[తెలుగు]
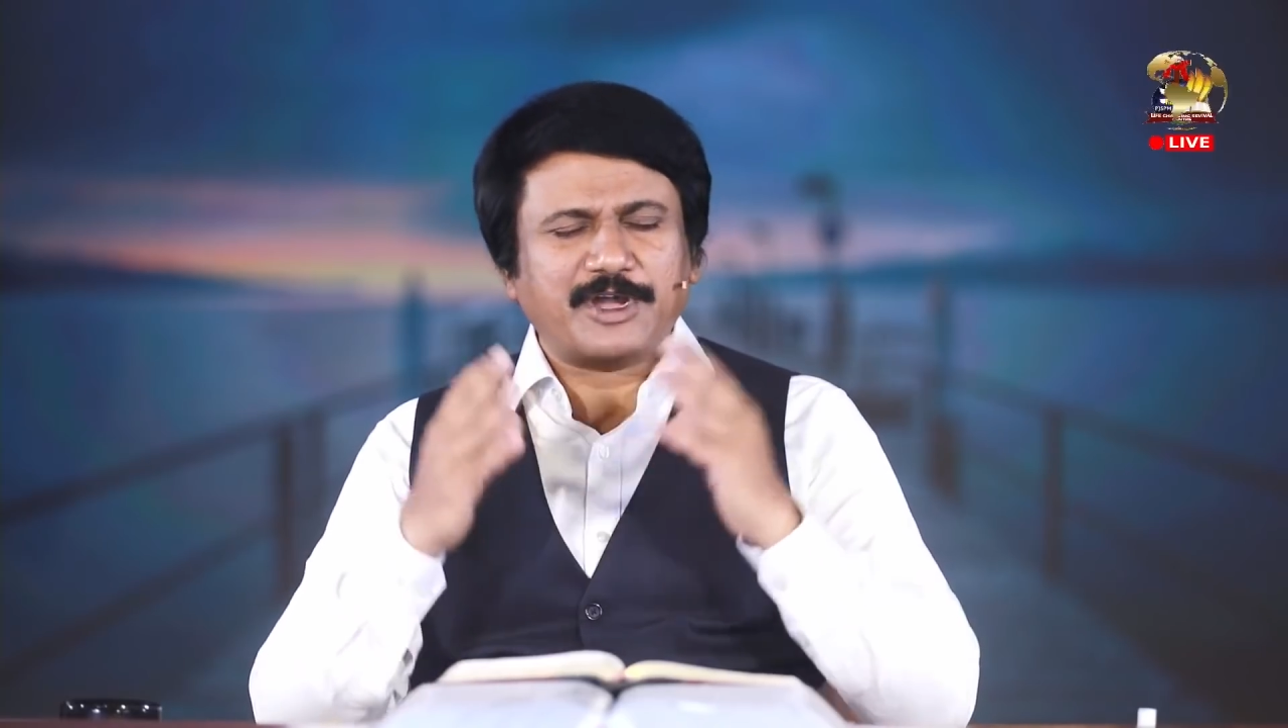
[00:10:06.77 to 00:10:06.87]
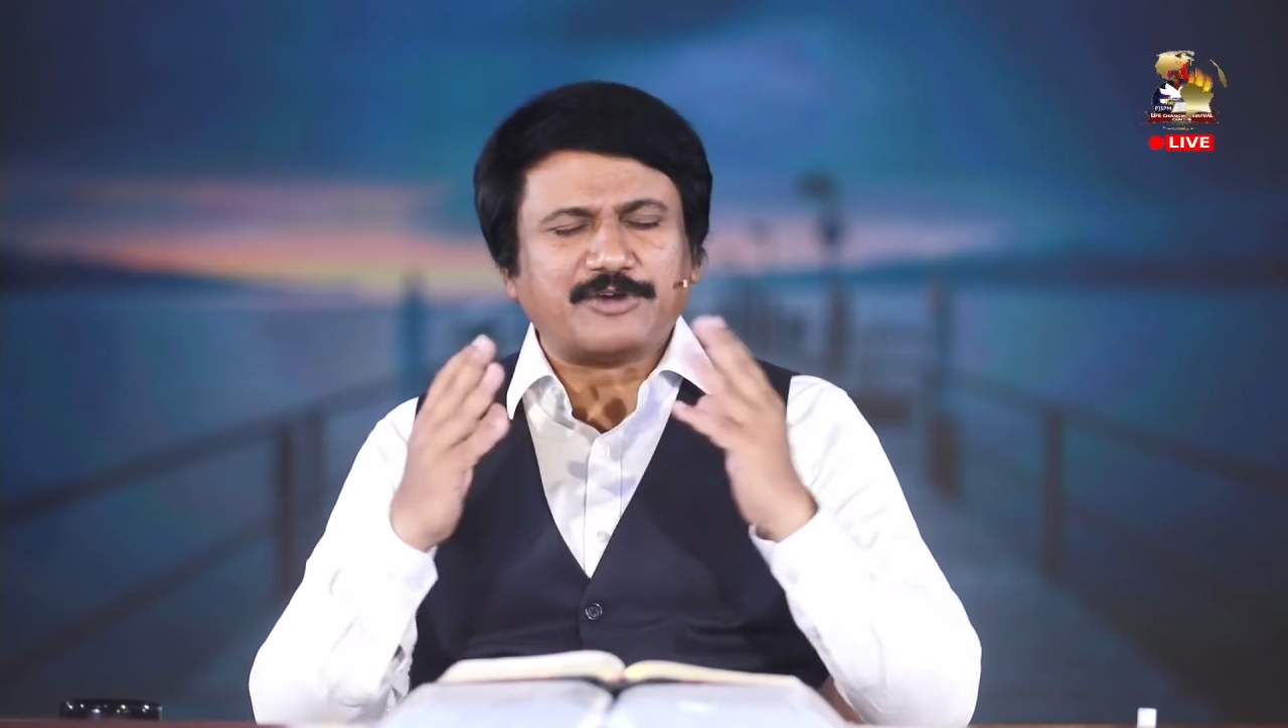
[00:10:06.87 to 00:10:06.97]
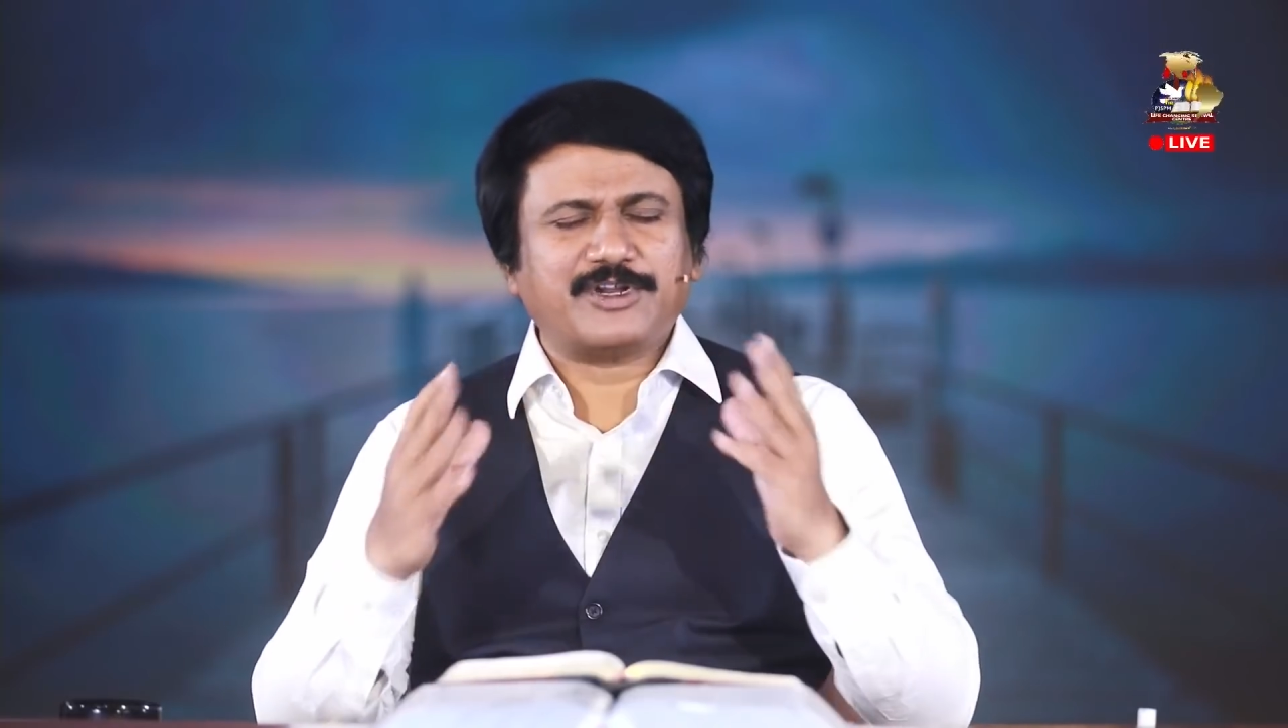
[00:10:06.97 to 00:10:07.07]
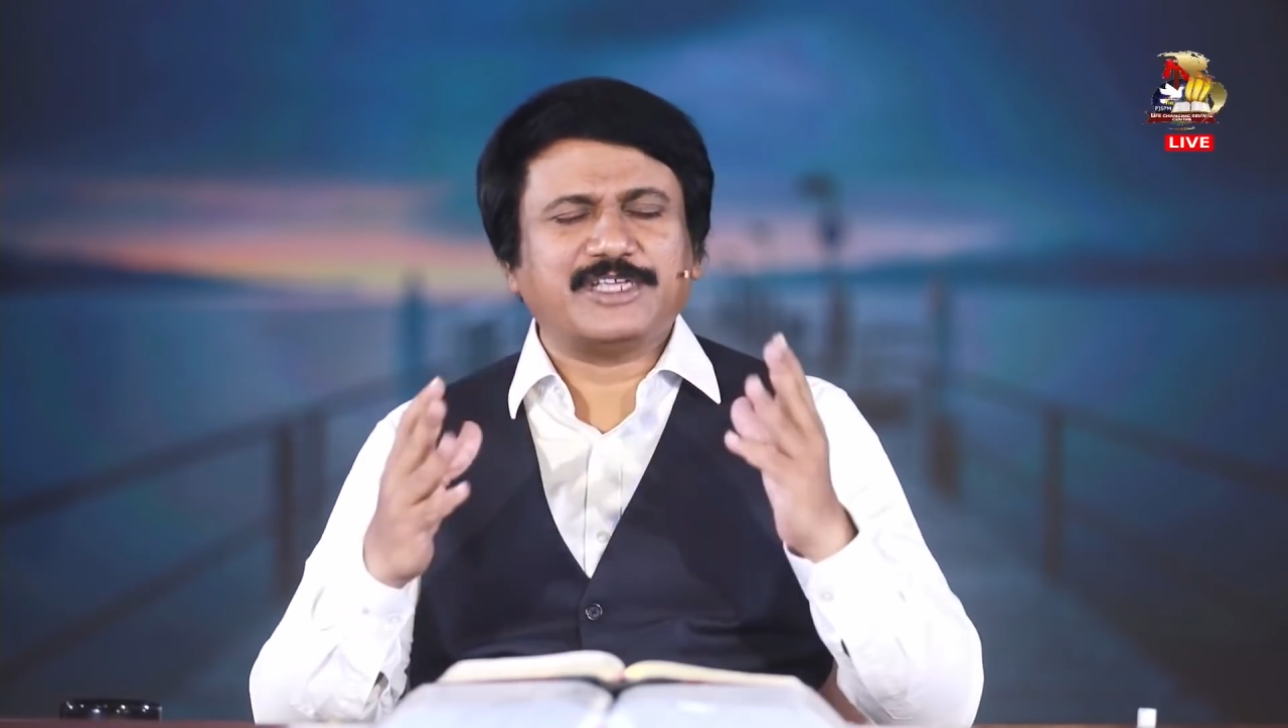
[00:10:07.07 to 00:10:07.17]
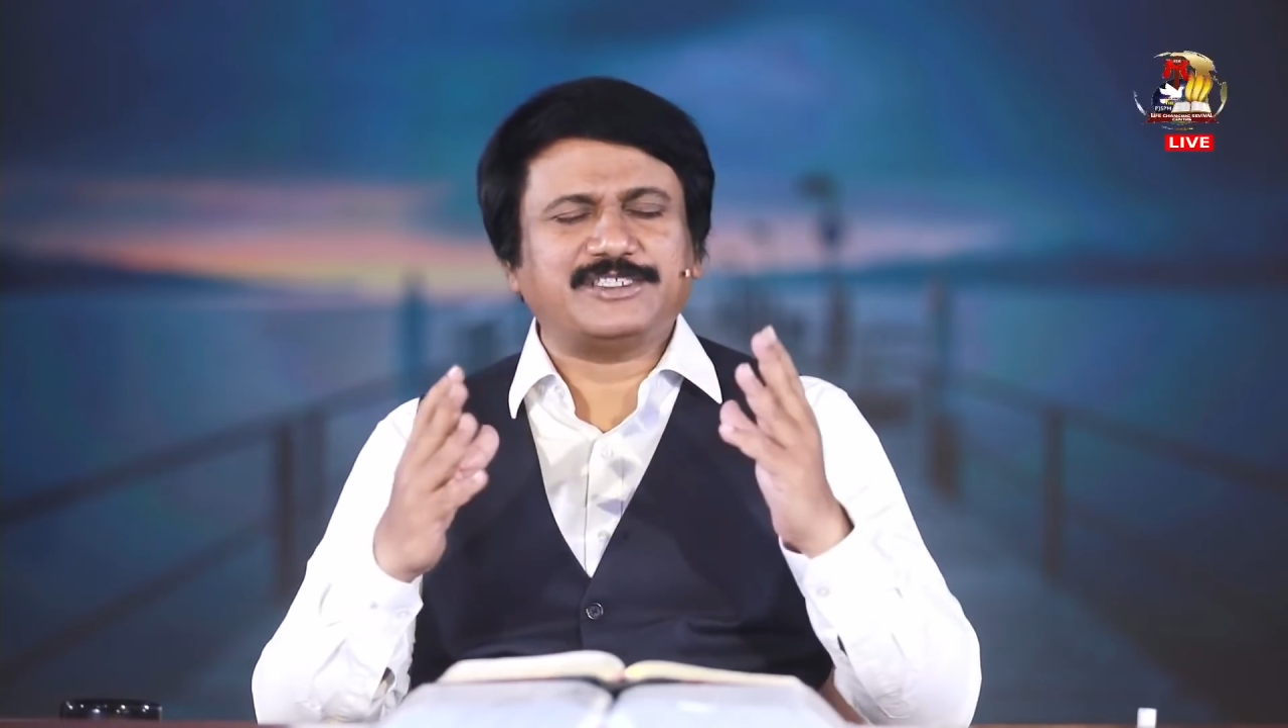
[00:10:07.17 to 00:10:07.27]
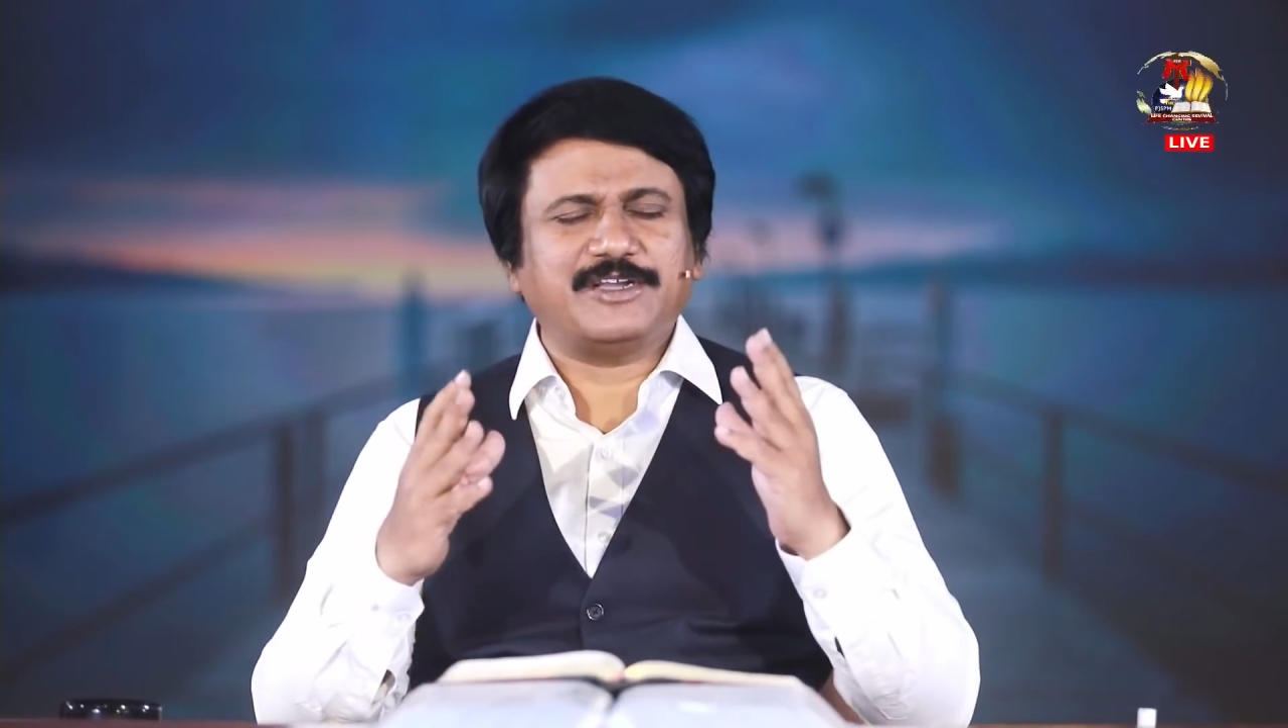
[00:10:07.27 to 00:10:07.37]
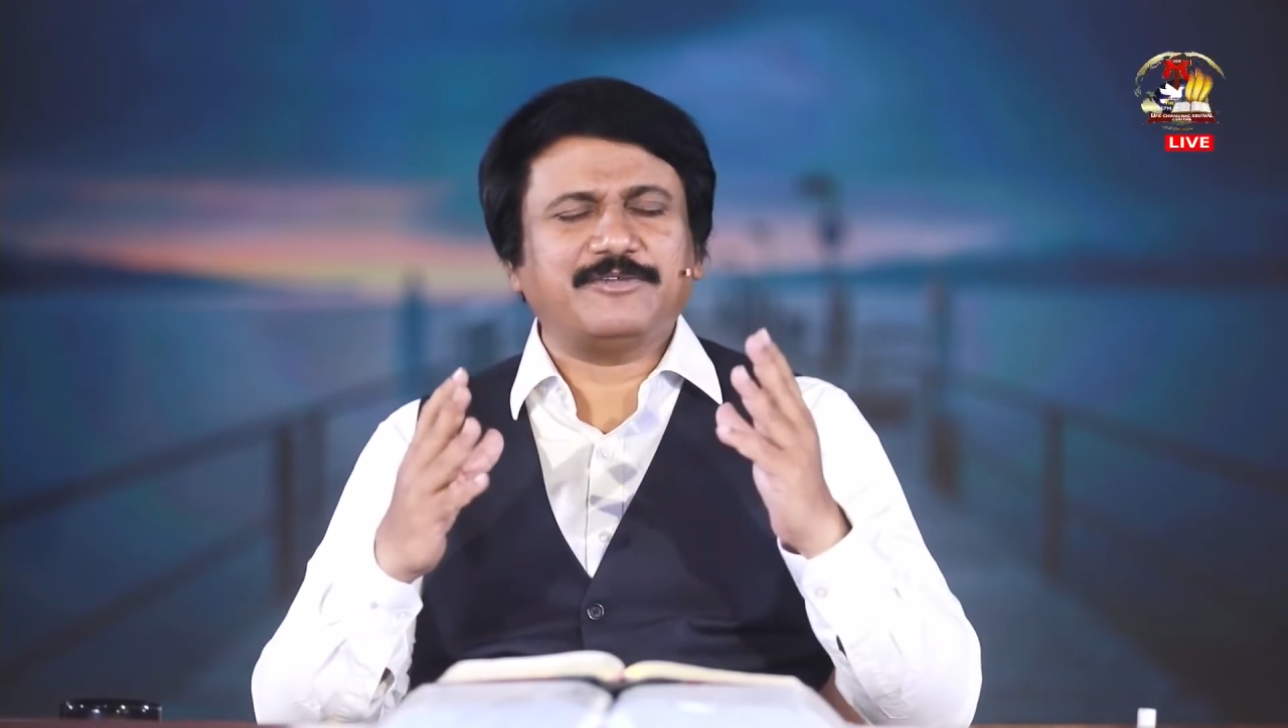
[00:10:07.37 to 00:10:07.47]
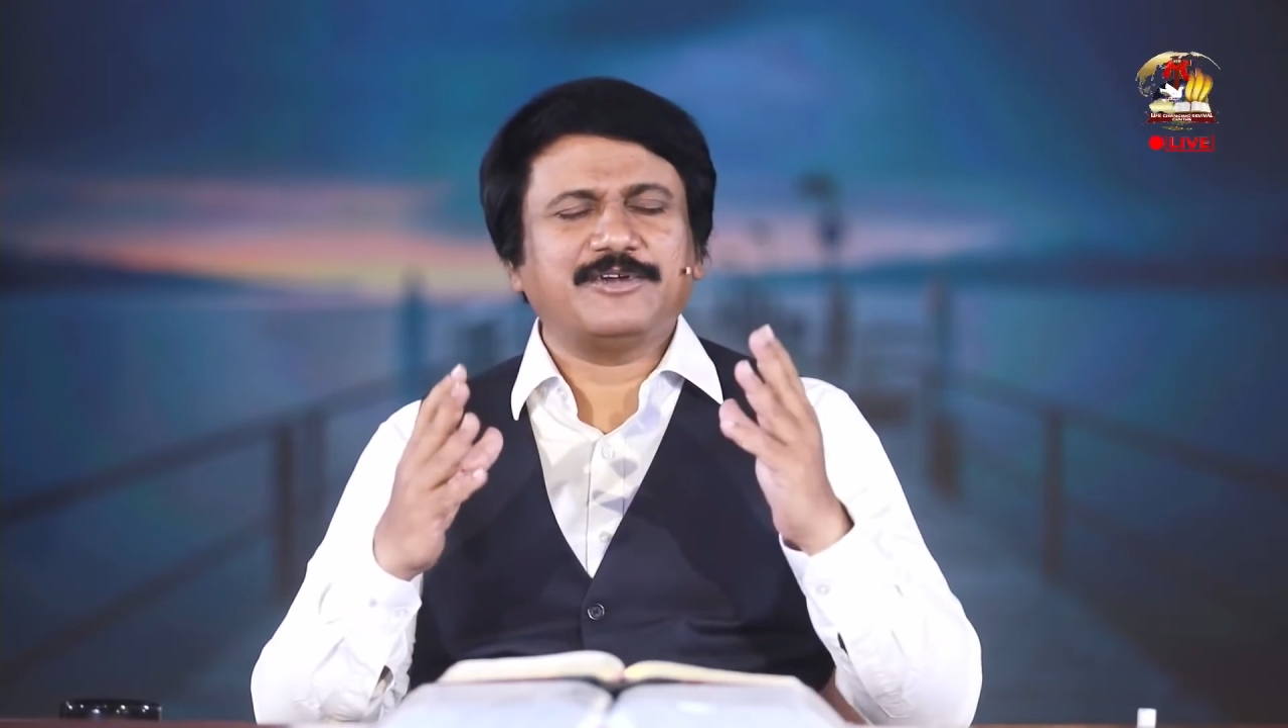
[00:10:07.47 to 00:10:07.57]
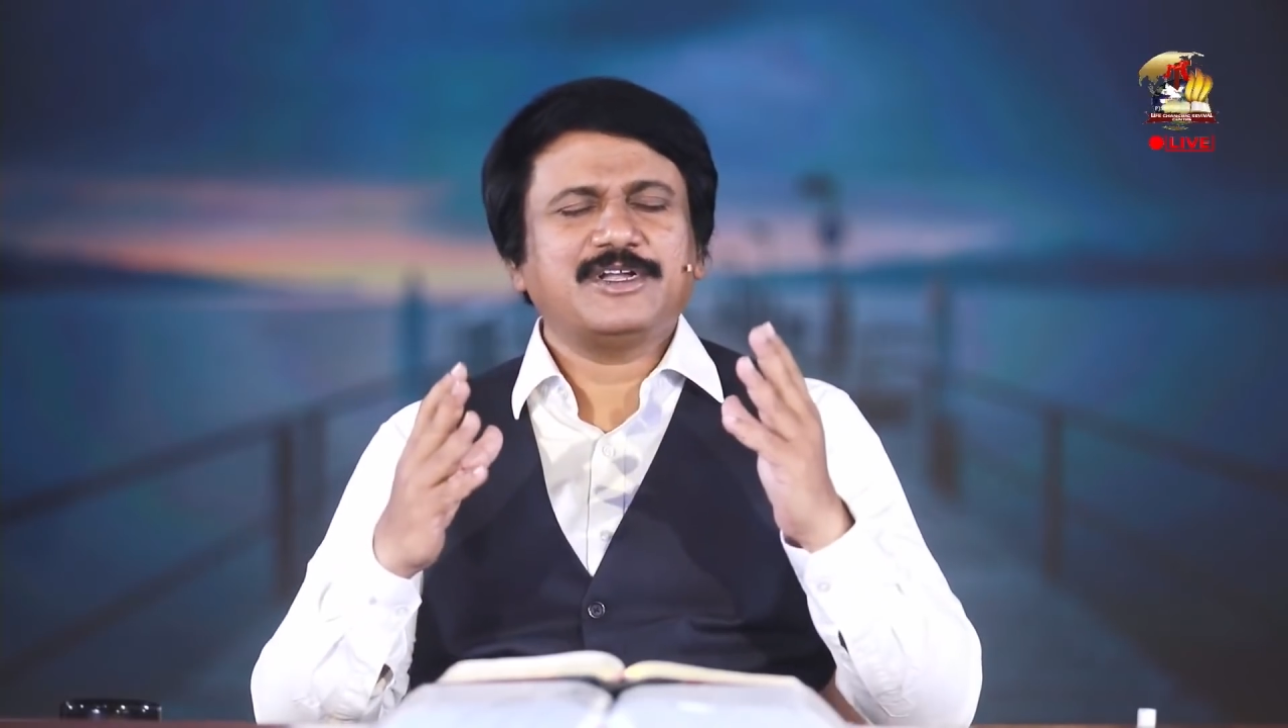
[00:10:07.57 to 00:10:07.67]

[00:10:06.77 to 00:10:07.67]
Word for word: మాకు కూడా ఇచ్చావు